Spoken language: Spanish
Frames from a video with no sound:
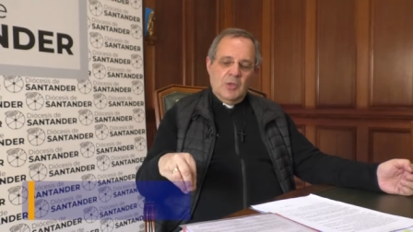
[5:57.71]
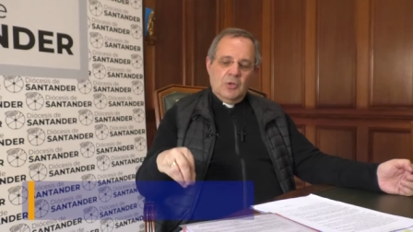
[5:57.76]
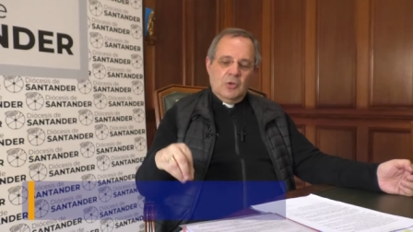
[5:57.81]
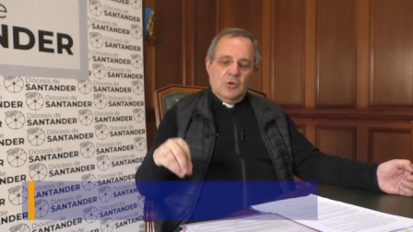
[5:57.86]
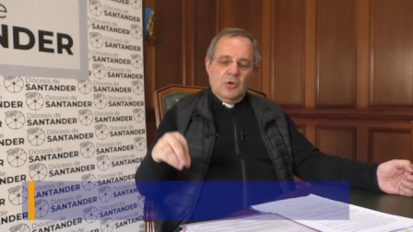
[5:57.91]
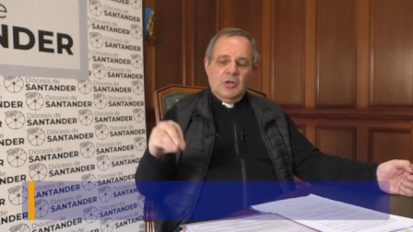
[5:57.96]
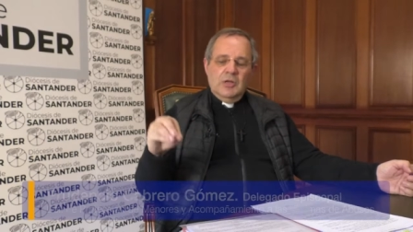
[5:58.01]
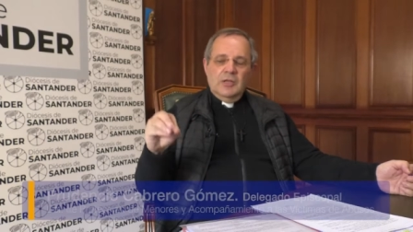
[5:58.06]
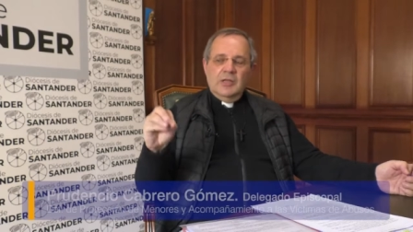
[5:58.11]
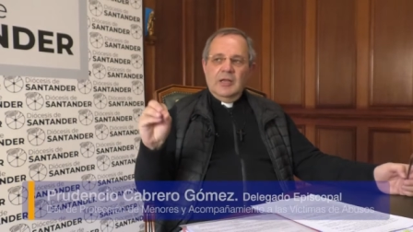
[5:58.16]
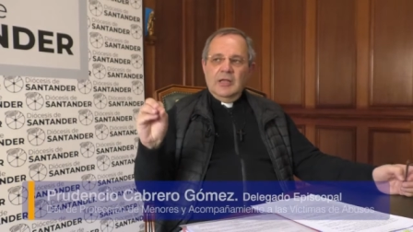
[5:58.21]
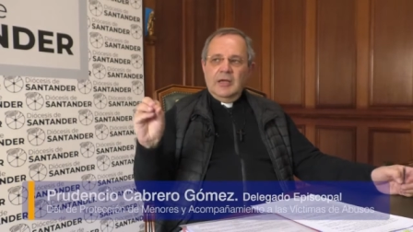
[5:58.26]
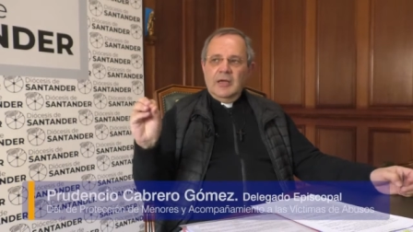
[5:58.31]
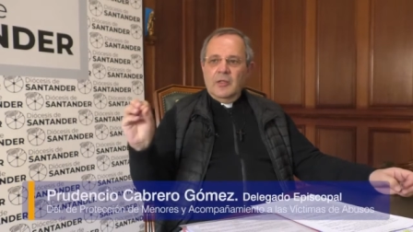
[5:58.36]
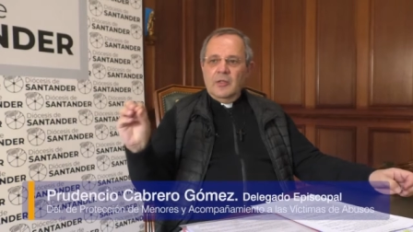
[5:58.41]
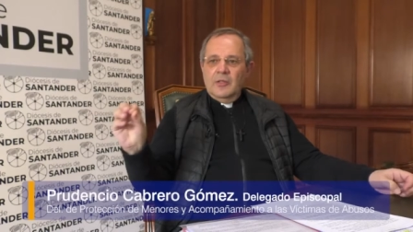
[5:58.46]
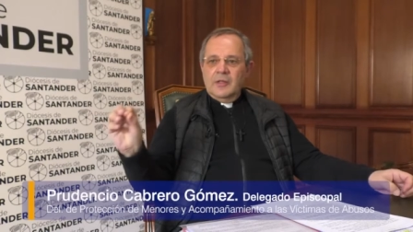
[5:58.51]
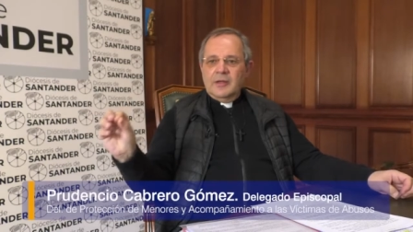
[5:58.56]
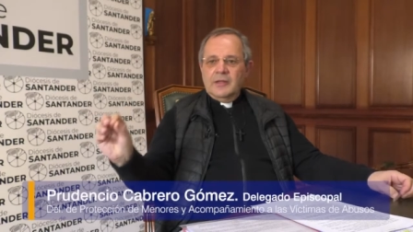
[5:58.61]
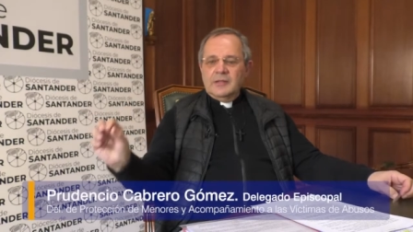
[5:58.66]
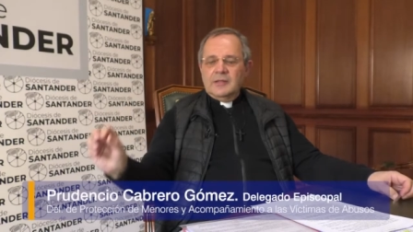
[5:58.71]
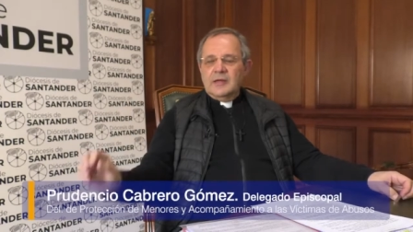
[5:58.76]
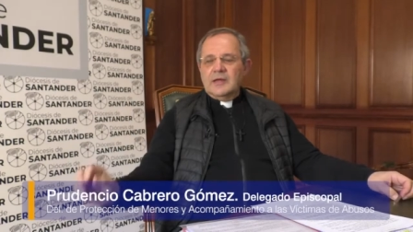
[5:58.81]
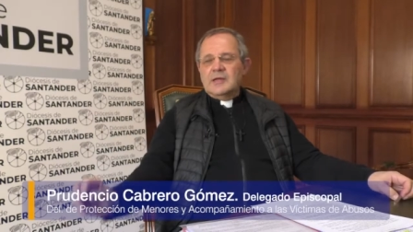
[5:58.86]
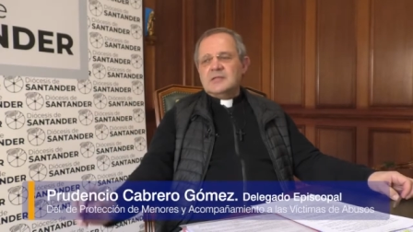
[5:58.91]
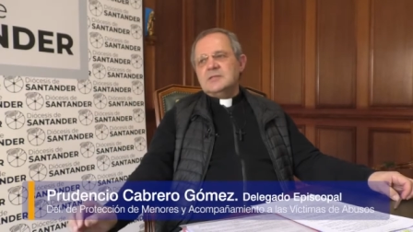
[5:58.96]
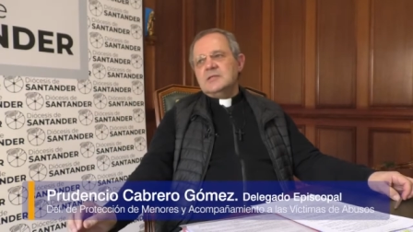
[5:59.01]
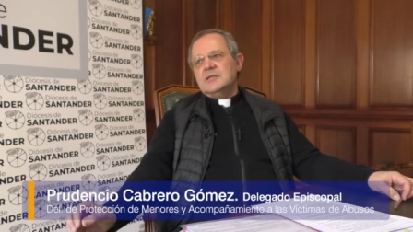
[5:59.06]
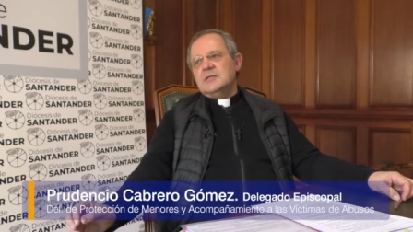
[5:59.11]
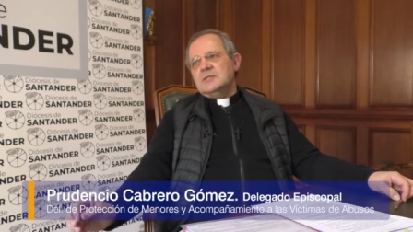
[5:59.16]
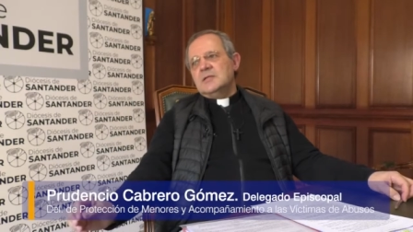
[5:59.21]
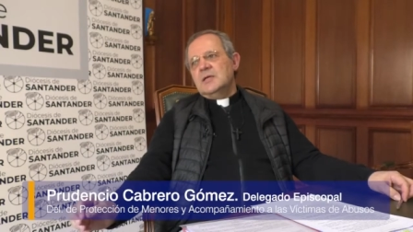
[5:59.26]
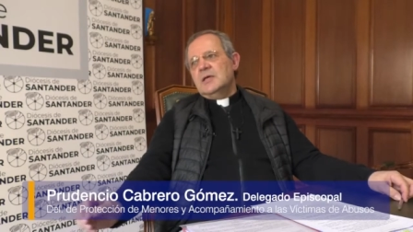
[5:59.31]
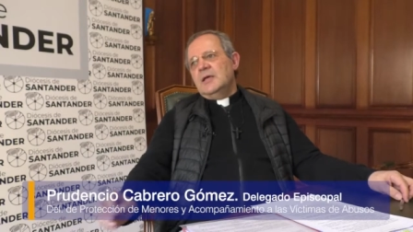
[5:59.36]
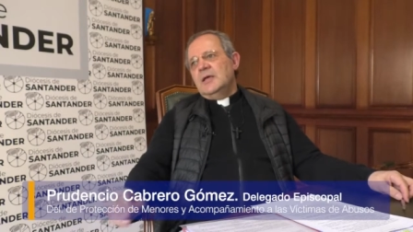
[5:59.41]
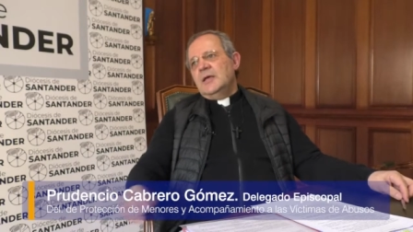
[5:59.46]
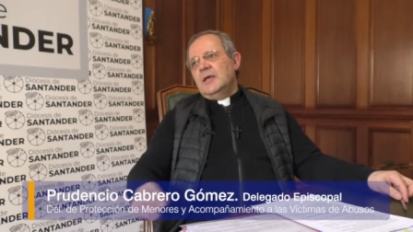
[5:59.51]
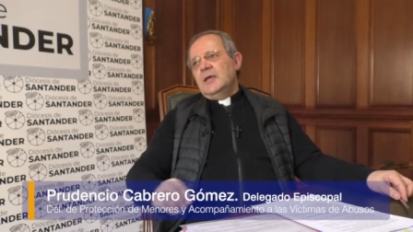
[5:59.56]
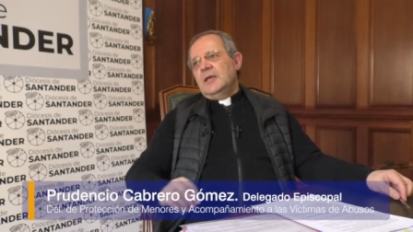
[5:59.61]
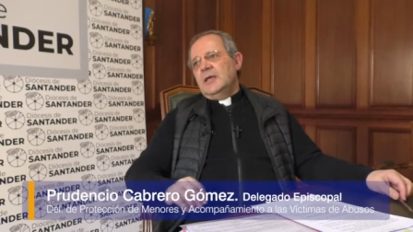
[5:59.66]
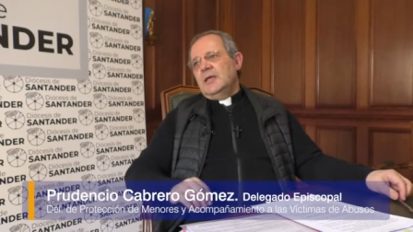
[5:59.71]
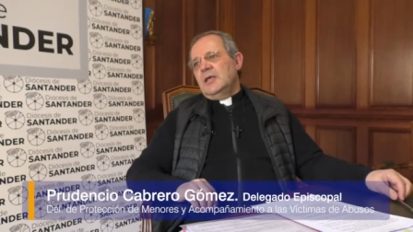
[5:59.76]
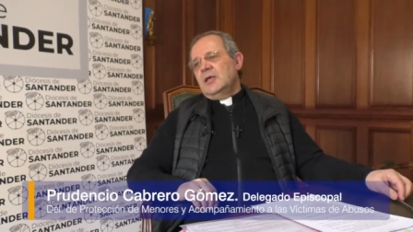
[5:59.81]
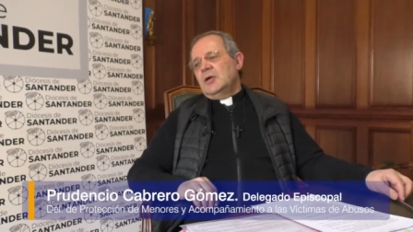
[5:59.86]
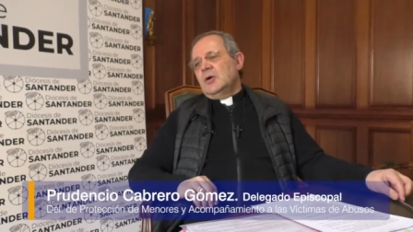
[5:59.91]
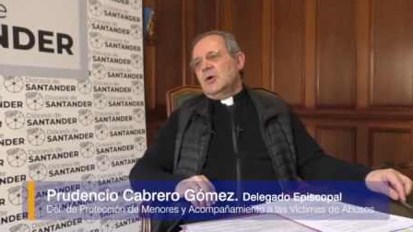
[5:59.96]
con el delegado de catequesis y